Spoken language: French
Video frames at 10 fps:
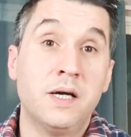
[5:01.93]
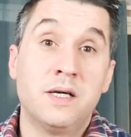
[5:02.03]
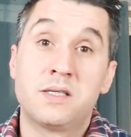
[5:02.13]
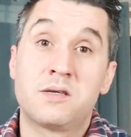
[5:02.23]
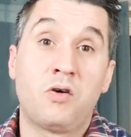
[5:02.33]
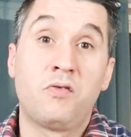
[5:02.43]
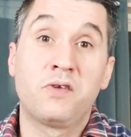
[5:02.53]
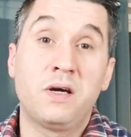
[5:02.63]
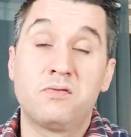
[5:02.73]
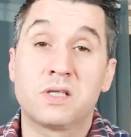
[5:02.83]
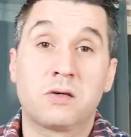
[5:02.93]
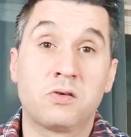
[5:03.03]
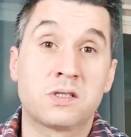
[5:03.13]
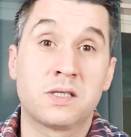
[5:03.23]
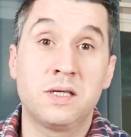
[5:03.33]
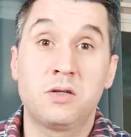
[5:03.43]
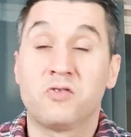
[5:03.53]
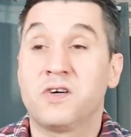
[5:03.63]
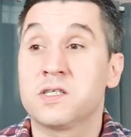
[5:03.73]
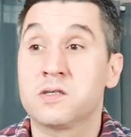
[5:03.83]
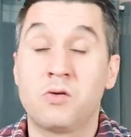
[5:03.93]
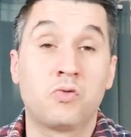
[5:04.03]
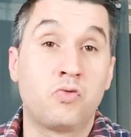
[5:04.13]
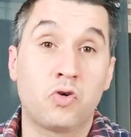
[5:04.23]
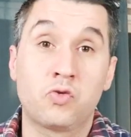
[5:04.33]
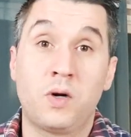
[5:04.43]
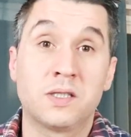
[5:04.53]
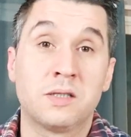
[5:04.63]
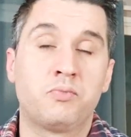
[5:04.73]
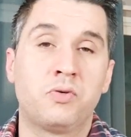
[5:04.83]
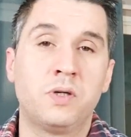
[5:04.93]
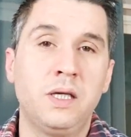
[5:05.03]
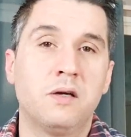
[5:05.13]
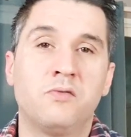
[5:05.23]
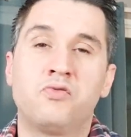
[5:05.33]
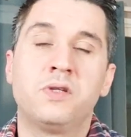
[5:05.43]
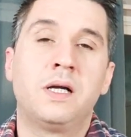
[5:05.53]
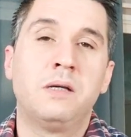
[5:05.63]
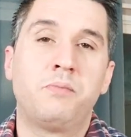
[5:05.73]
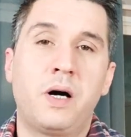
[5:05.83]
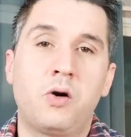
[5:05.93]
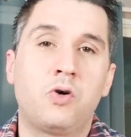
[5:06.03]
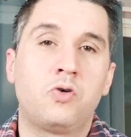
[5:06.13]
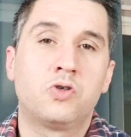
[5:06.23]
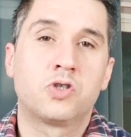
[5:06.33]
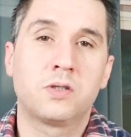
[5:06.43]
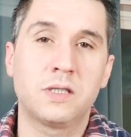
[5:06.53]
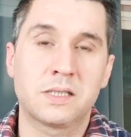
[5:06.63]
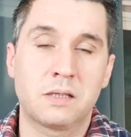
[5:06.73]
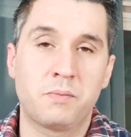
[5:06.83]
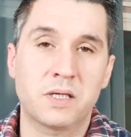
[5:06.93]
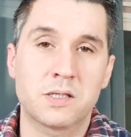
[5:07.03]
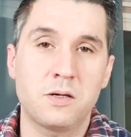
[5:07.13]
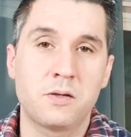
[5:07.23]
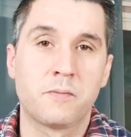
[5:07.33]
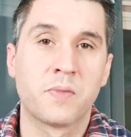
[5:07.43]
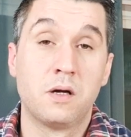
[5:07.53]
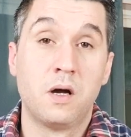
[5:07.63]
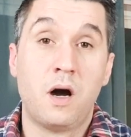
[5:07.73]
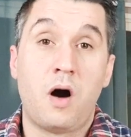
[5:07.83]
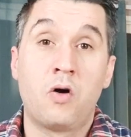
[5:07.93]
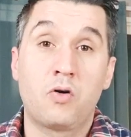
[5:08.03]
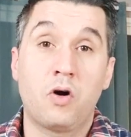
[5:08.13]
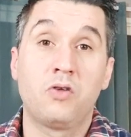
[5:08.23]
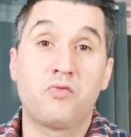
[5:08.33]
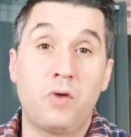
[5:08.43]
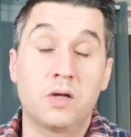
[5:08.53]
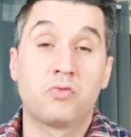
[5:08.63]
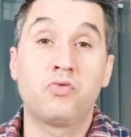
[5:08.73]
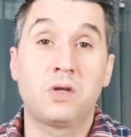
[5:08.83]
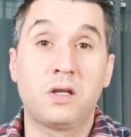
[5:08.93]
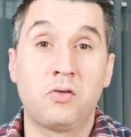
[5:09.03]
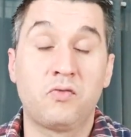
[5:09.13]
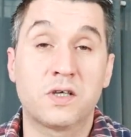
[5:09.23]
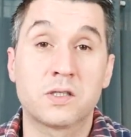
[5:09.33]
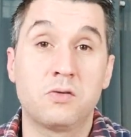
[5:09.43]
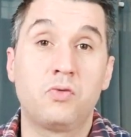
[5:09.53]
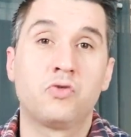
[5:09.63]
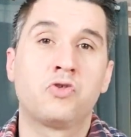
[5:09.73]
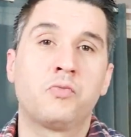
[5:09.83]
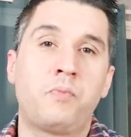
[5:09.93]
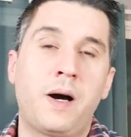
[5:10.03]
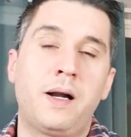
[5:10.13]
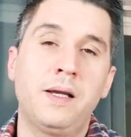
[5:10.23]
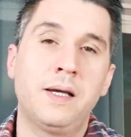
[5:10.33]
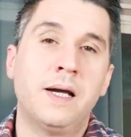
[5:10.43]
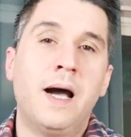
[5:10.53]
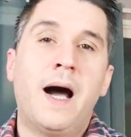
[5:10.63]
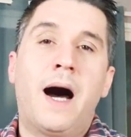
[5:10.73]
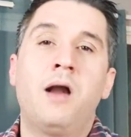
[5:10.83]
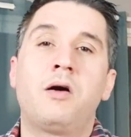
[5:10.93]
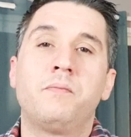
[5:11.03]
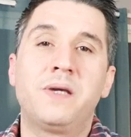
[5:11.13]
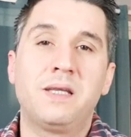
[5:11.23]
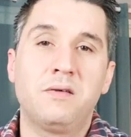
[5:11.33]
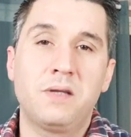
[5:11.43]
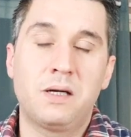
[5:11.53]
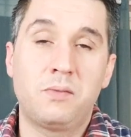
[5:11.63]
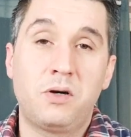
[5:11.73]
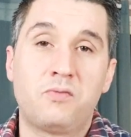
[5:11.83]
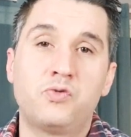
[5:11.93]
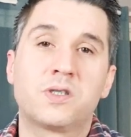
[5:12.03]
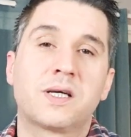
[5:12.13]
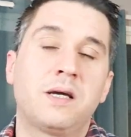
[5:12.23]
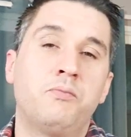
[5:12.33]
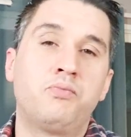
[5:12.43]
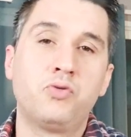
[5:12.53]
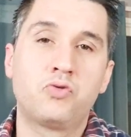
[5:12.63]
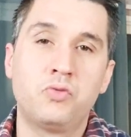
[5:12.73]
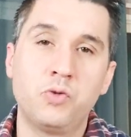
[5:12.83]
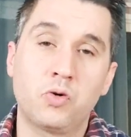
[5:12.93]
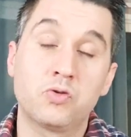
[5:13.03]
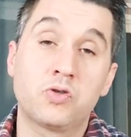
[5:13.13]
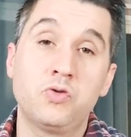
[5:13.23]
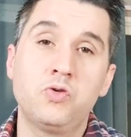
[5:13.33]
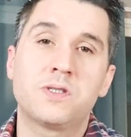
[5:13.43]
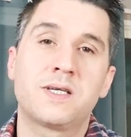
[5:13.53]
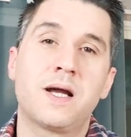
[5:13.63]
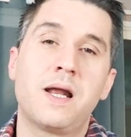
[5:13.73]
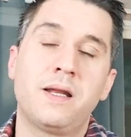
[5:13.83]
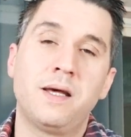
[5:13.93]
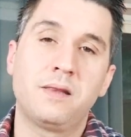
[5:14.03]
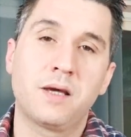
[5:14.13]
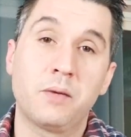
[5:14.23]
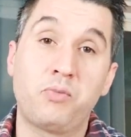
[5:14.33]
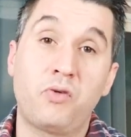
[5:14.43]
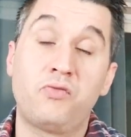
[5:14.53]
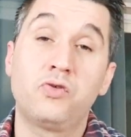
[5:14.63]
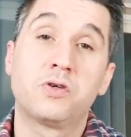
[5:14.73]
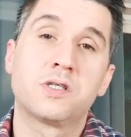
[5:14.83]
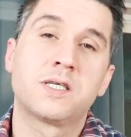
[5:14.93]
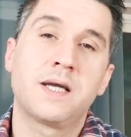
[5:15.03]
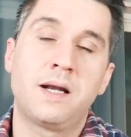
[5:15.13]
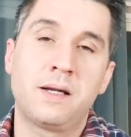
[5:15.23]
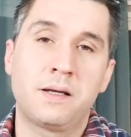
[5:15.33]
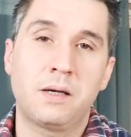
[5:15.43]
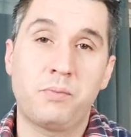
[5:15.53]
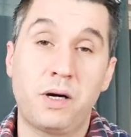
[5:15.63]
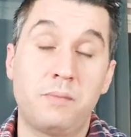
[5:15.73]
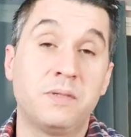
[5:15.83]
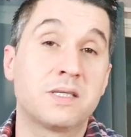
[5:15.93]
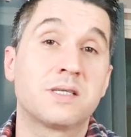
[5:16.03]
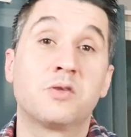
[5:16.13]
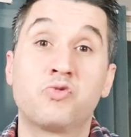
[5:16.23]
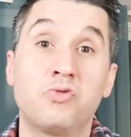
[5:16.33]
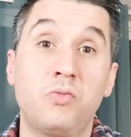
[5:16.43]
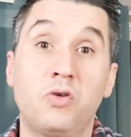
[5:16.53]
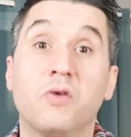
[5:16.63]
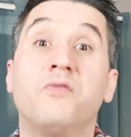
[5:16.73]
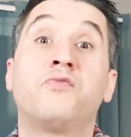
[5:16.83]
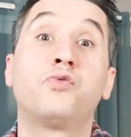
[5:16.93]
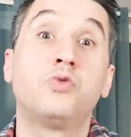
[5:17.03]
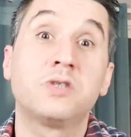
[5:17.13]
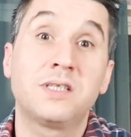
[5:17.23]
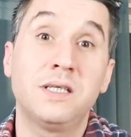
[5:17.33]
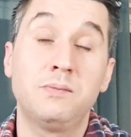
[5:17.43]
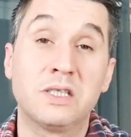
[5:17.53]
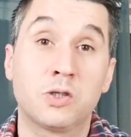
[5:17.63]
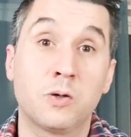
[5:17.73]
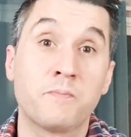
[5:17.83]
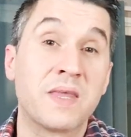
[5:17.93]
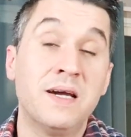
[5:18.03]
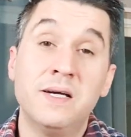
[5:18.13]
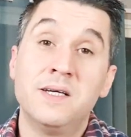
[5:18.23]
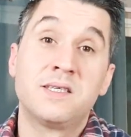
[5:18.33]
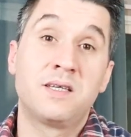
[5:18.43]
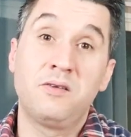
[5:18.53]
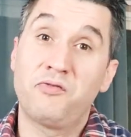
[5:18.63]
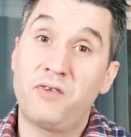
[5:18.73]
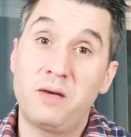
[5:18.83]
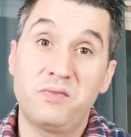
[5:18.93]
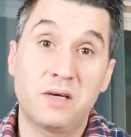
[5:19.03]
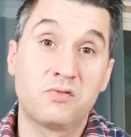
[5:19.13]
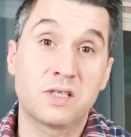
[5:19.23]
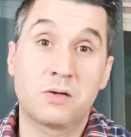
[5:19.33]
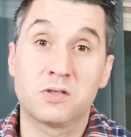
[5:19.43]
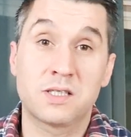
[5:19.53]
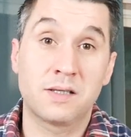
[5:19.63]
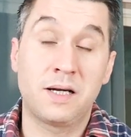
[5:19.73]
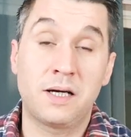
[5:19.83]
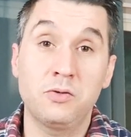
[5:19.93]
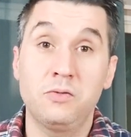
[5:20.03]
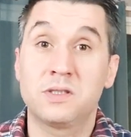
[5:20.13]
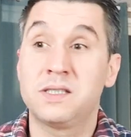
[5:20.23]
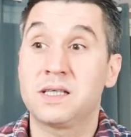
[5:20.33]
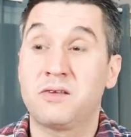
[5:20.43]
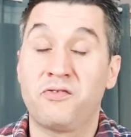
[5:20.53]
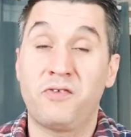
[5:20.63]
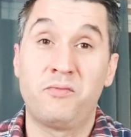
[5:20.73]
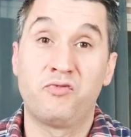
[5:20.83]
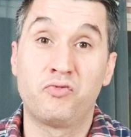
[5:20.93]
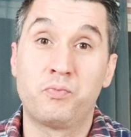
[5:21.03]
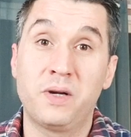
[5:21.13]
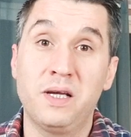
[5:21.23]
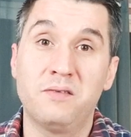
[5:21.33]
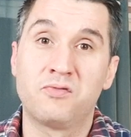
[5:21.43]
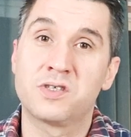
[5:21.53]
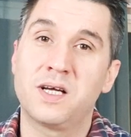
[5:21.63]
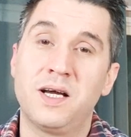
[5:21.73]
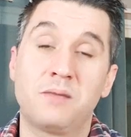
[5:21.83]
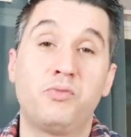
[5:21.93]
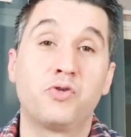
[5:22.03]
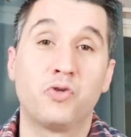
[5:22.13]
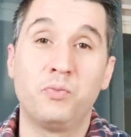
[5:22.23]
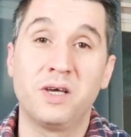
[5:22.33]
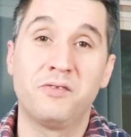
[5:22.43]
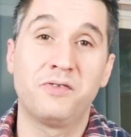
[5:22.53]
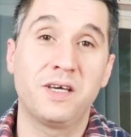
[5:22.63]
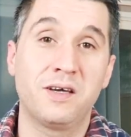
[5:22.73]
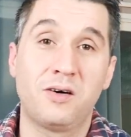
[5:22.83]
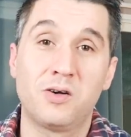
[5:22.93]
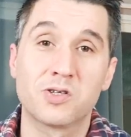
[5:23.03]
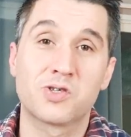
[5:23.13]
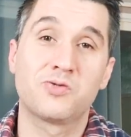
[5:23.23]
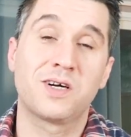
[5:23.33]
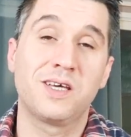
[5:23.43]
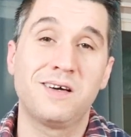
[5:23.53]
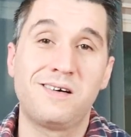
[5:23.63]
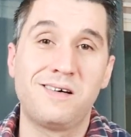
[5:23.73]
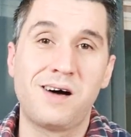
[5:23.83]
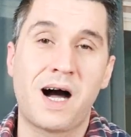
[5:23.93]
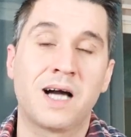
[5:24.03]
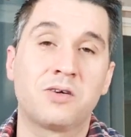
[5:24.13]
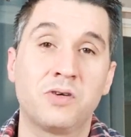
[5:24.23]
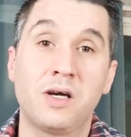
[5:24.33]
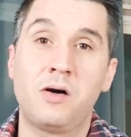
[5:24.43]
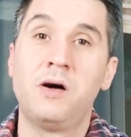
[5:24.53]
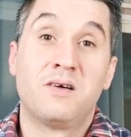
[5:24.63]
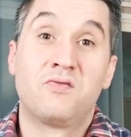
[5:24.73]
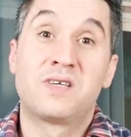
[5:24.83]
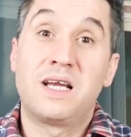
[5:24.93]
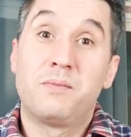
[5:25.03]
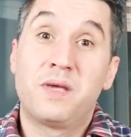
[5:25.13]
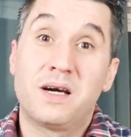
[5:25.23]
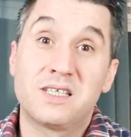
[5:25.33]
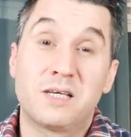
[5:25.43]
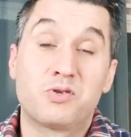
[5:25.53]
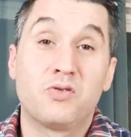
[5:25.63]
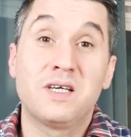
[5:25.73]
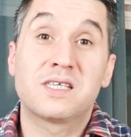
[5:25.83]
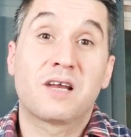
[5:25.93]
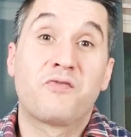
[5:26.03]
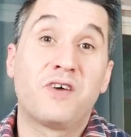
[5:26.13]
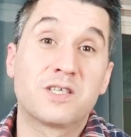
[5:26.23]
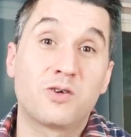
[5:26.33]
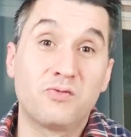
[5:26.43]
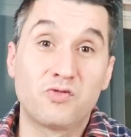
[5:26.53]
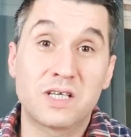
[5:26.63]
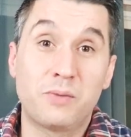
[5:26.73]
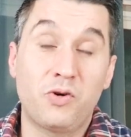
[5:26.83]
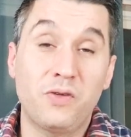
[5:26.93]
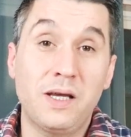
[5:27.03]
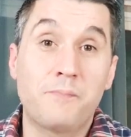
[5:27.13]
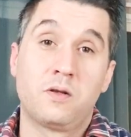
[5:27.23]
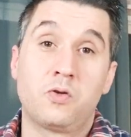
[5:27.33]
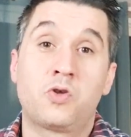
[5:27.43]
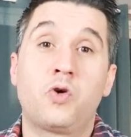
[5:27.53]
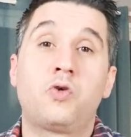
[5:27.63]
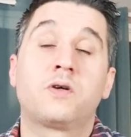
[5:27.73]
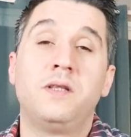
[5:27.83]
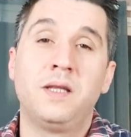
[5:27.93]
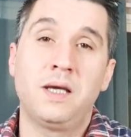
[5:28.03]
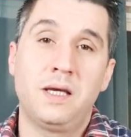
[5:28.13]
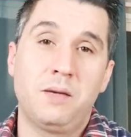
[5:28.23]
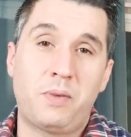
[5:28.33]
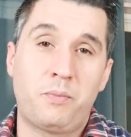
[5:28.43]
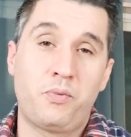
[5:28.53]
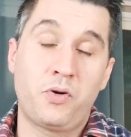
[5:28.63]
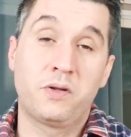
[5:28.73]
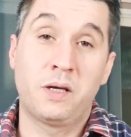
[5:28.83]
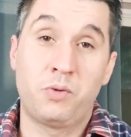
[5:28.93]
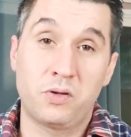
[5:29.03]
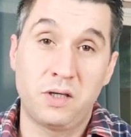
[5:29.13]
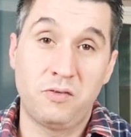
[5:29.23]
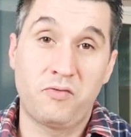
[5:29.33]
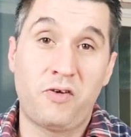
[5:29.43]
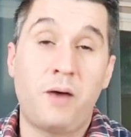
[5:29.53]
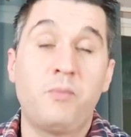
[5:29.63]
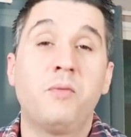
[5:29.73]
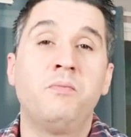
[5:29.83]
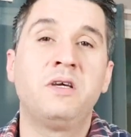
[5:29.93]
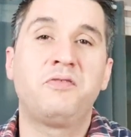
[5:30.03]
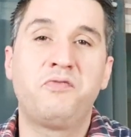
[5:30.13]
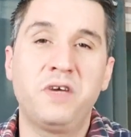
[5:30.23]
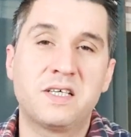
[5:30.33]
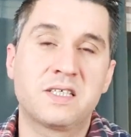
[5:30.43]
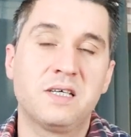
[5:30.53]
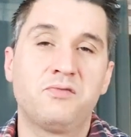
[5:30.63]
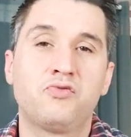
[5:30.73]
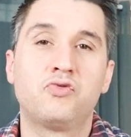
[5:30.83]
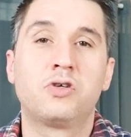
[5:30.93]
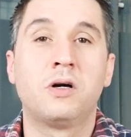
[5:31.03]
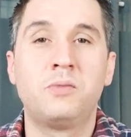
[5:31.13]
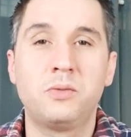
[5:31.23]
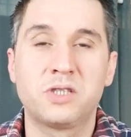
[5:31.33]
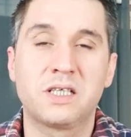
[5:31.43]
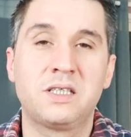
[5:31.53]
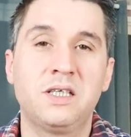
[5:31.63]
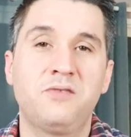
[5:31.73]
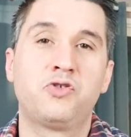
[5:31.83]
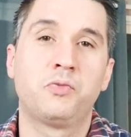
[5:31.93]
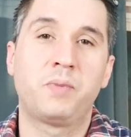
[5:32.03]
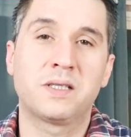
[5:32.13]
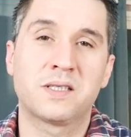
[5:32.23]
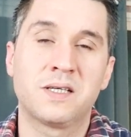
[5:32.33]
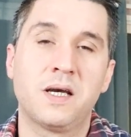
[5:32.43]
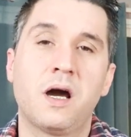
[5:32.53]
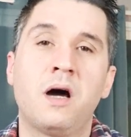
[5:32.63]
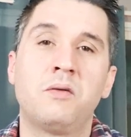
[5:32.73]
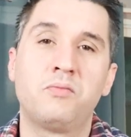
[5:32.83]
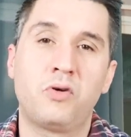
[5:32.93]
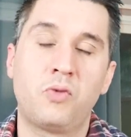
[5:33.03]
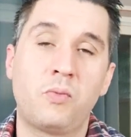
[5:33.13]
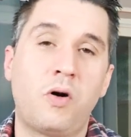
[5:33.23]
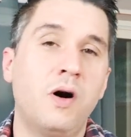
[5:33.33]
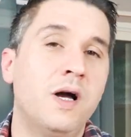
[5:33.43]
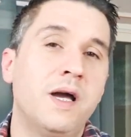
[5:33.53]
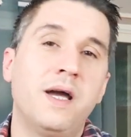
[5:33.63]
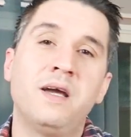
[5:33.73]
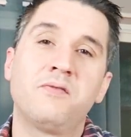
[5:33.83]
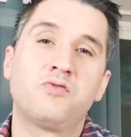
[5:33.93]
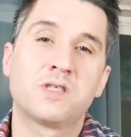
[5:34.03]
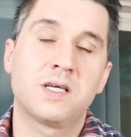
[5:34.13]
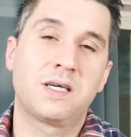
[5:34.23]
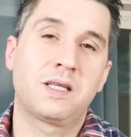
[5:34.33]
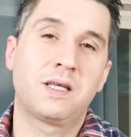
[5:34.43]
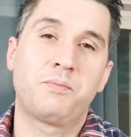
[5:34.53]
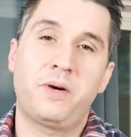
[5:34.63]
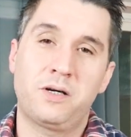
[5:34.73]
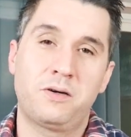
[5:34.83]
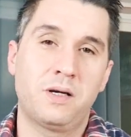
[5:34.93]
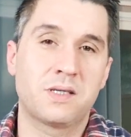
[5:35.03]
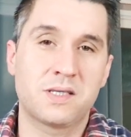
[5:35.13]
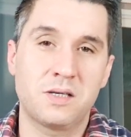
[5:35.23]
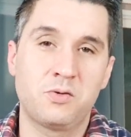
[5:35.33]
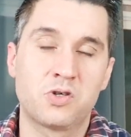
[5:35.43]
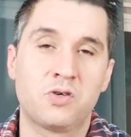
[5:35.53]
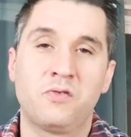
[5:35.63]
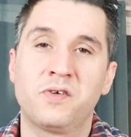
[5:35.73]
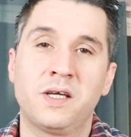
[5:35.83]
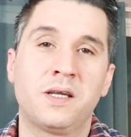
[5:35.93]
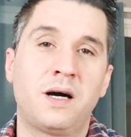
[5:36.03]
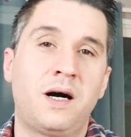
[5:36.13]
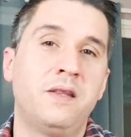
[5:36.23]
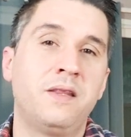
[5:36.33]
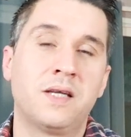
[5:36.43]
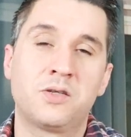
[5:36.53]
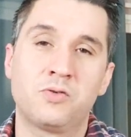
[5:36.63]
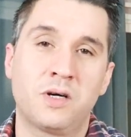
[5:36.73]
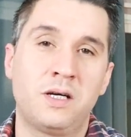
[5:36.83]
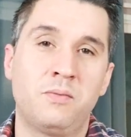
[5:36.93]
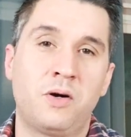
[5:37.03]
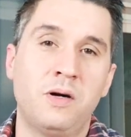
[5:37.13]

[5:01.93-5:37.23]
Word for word: Si on vient vous accoster de façon courtoise et polie, vous n'allez pas rejeter cette personne. Encore une fois, tout est une façon de parler. Alors bien évidemment, vous serez beaucoup mieux reçu si elle a un intérêt pour vous que si elle n'en a pas, mais ça c'est tout le monde, vous aussi messieurs. Si une femme vient vous accoster dans la rue, si cette femme vous plaît, vous allez être plutôt bienveillant, souriant, accueillant. Vous allez bien réceptionner cette façon de vous aborder. Donc n'ayez pas peur d'aborder une femme, mais fixez-vous comme objectif de passer un bon moment. Et vous inquiétez pas que la séduction viendra naturellement.